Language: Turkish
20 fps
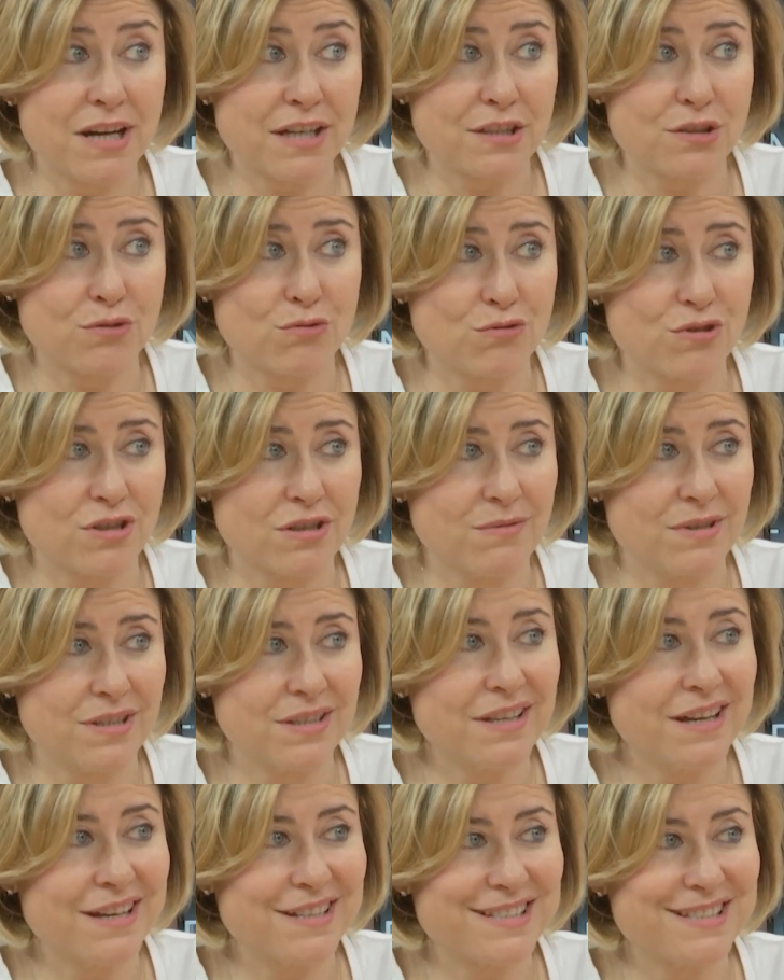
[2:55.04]
Box'tı o
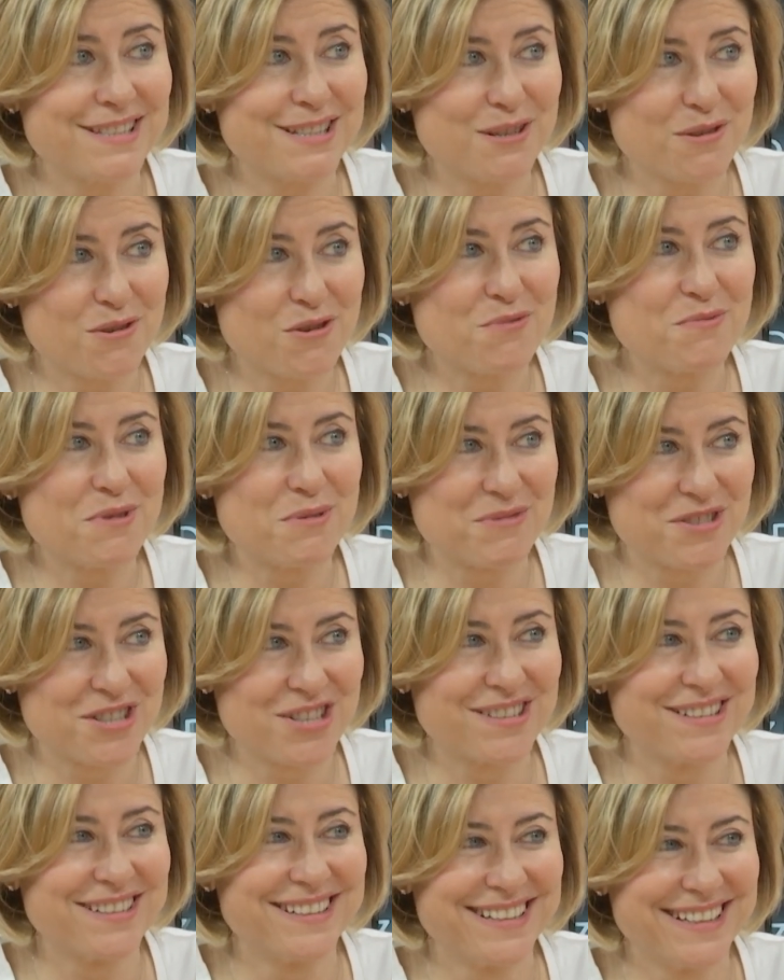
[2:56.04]
zaman. Daha Magic Star Box'ta
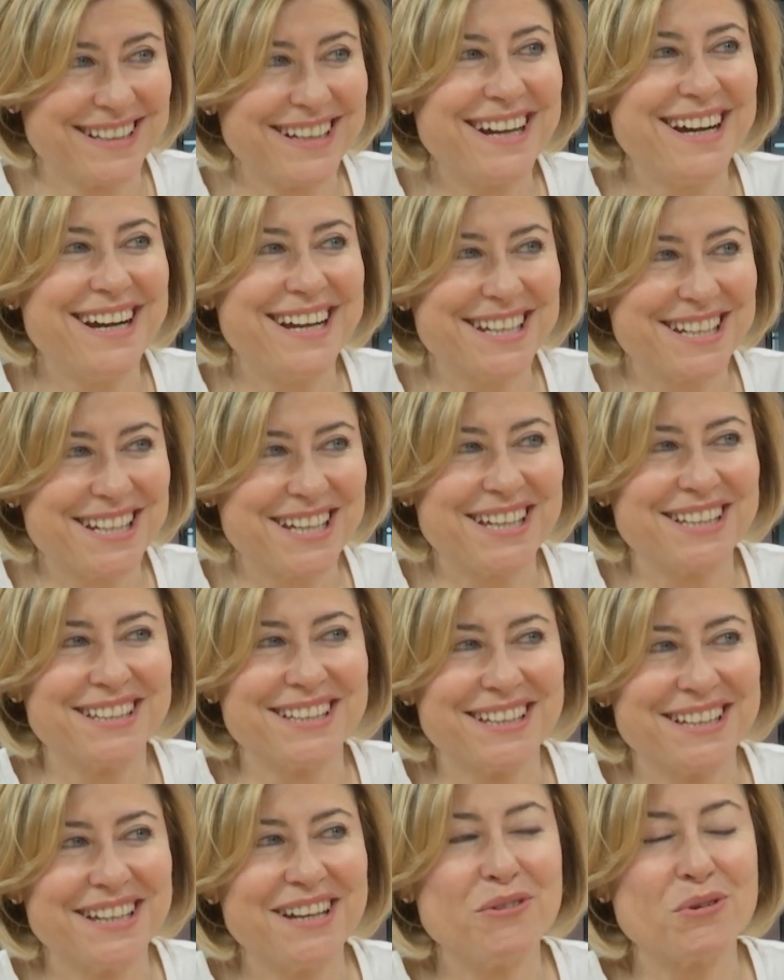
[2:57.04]
olmamıştı. olmamıştı. Evet,
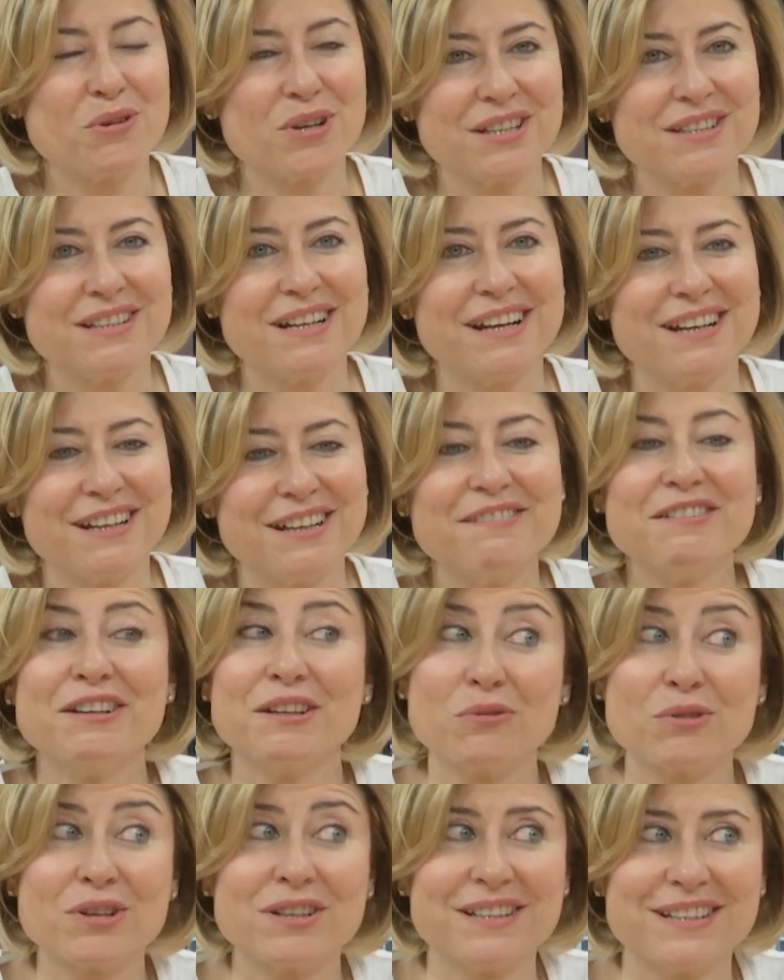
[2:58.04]
Aynen. o kadar
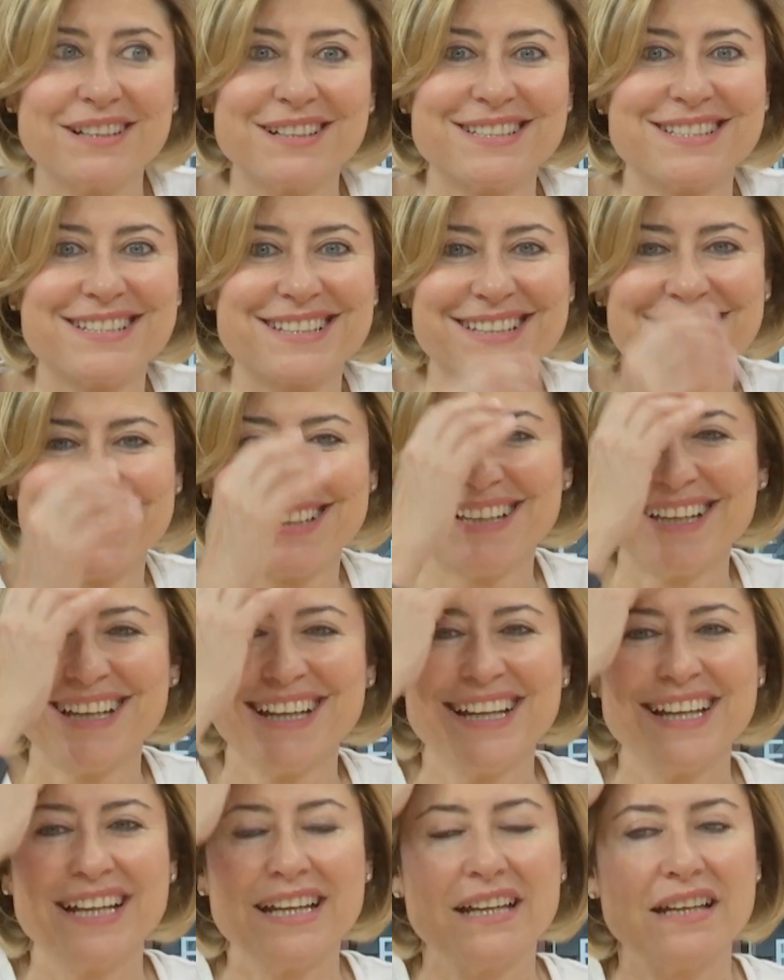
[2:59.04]
evet o kadar eski.
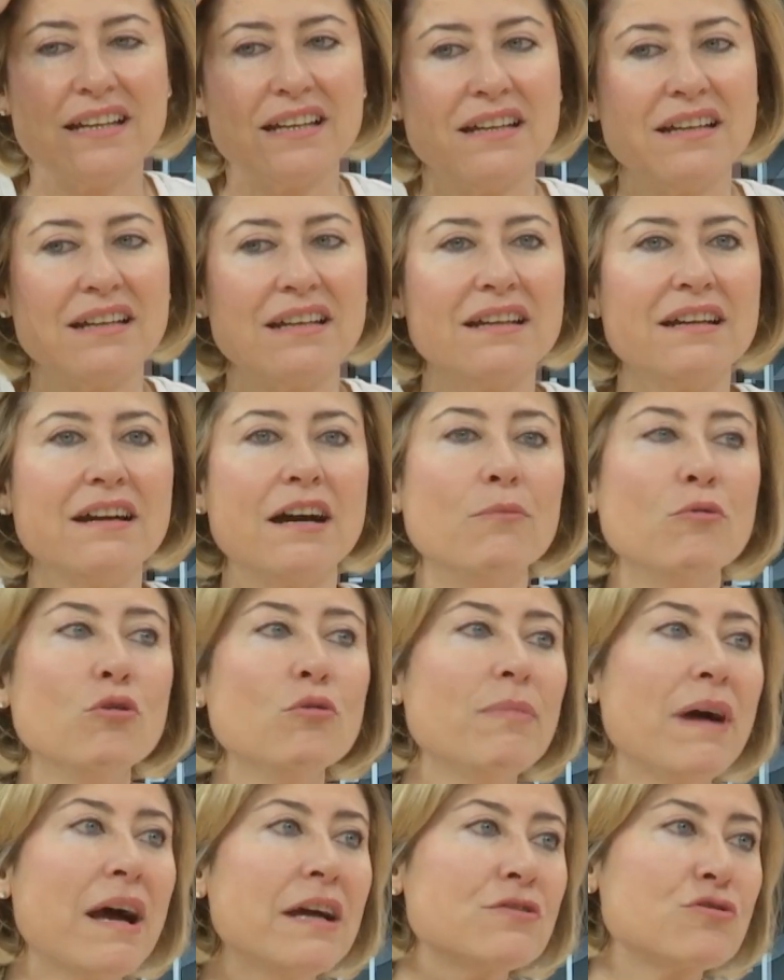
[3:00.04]
Ee,
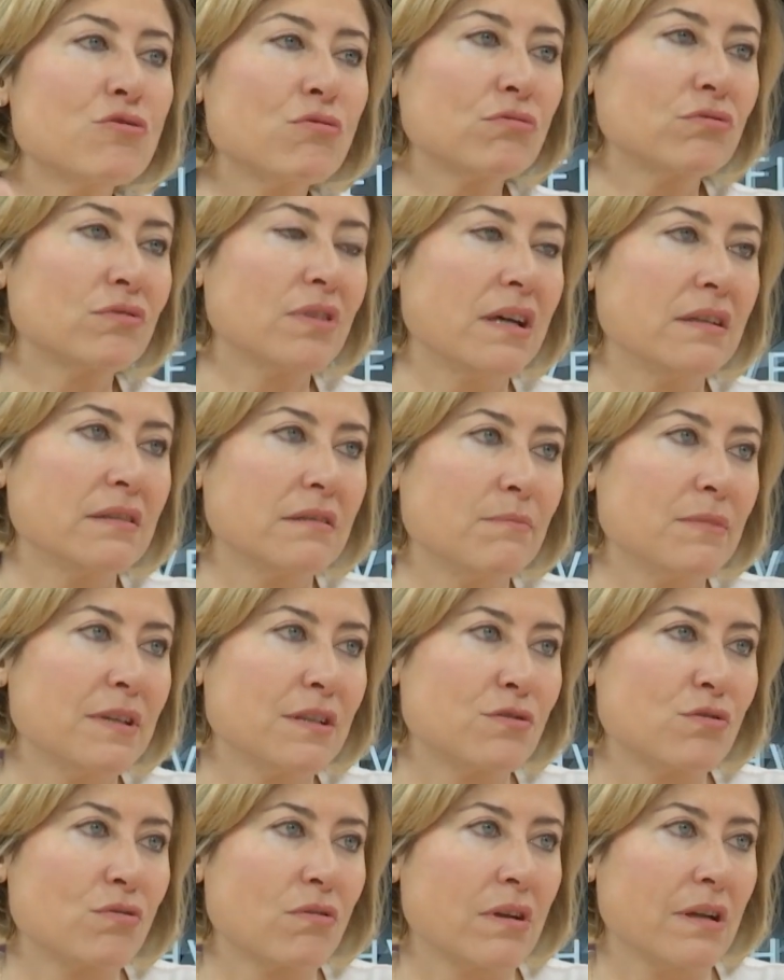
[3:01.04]
ama ben çok utandım
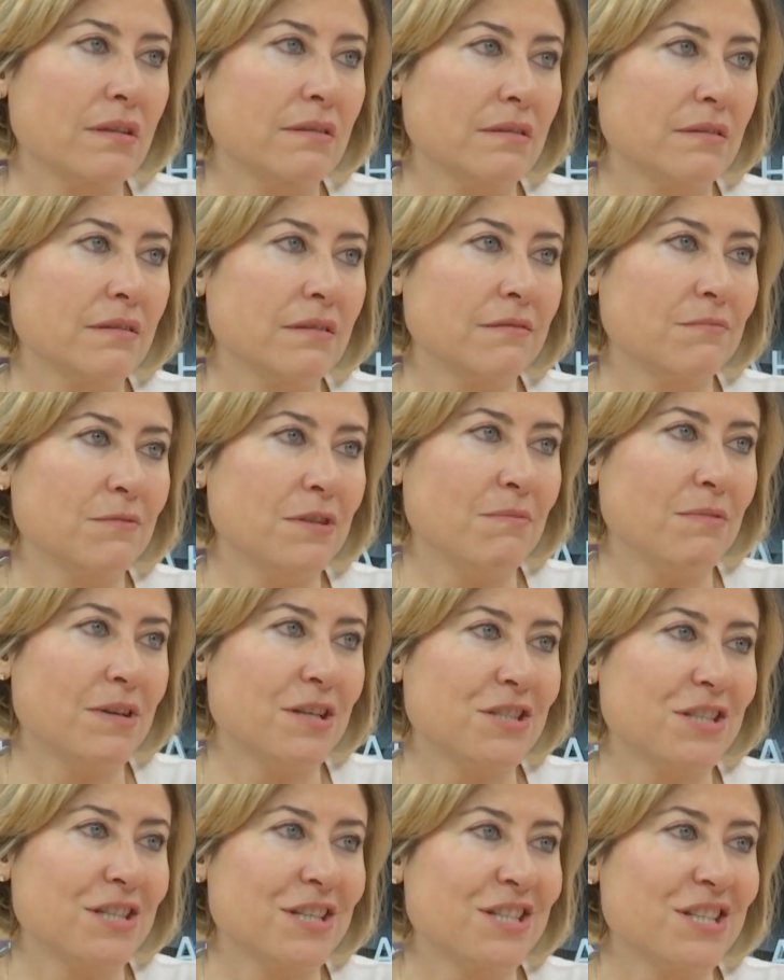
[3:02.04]
beni sokakta tanımaya
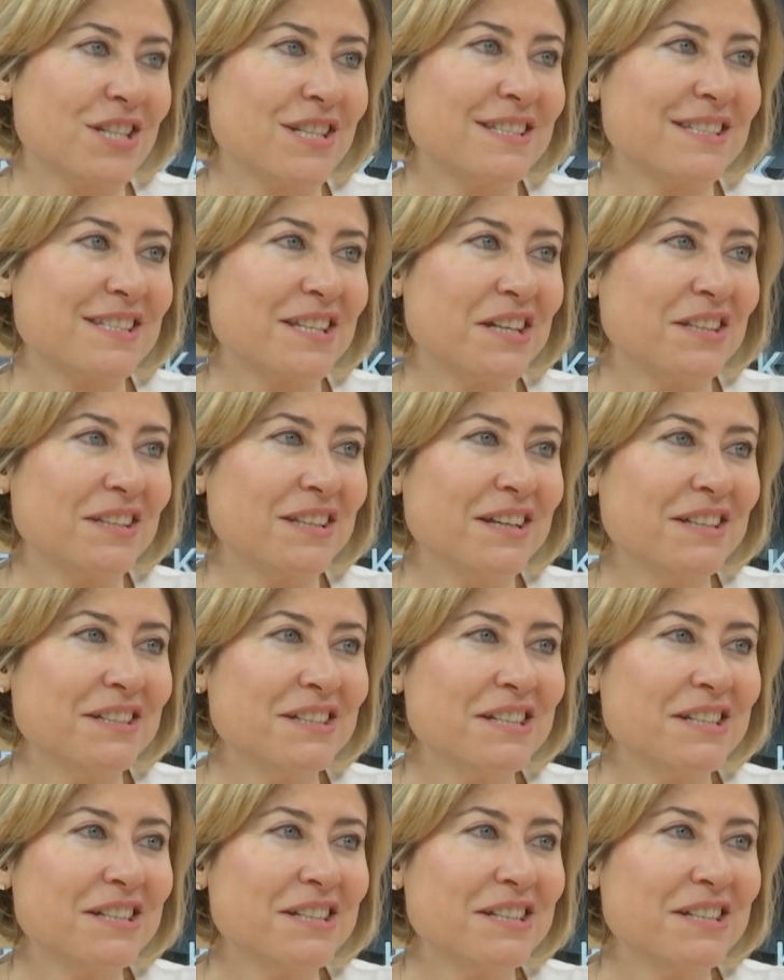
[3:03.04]
başlayınca insanlar.